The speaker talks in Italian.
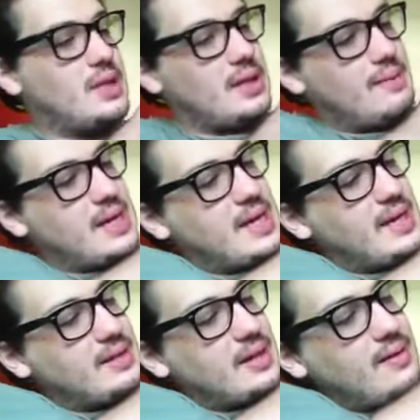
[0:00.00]
la
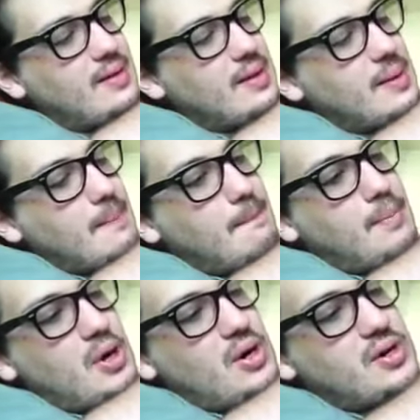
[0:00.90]
maglietta
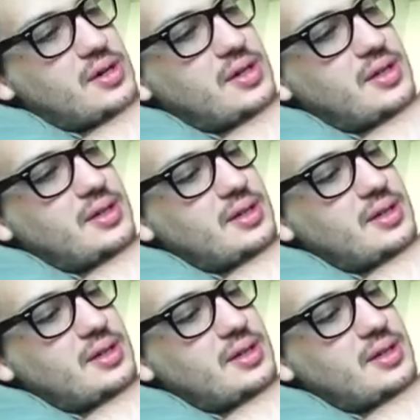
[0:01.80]
Born